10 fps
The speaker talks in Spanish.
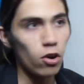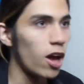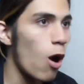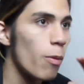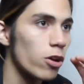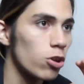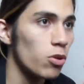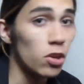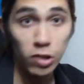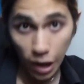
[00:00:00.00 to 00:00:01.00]
Y luego lo dejamos para
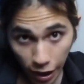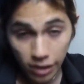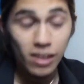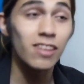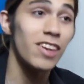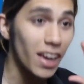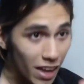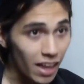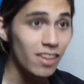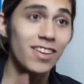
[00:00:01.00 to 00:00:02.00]
otro video si es que, si
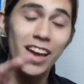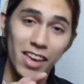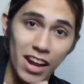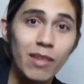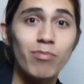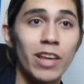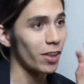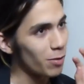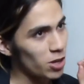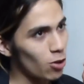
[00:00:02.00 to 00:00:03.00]
es que quieren, si es que quieren.
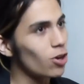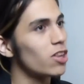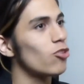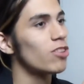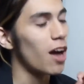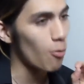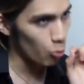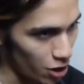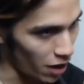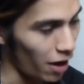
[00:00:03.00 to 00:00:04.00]
La verdad es que me dijeron que esto
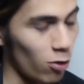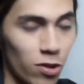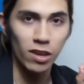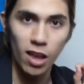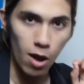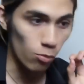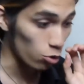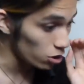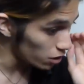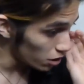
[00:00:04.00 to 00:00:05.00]
estaba muy hard, o sea, estaba
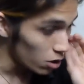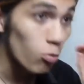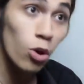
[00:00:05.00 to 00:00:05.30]
muy,